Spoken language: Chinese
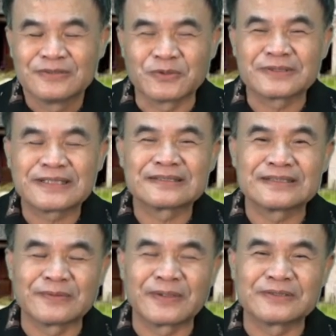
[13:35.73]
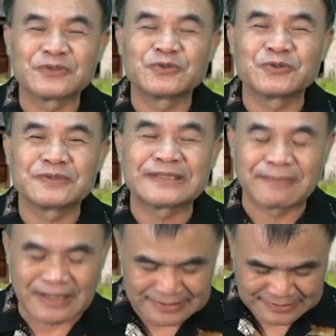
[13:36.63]
如果这样行的话，就继续再
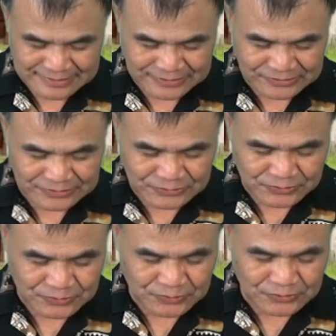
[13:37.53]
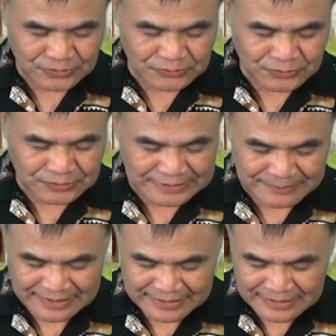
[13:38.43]
排啊，继续就继续再
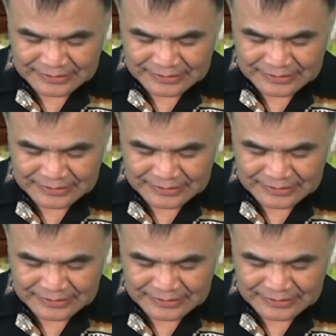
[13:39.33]
排。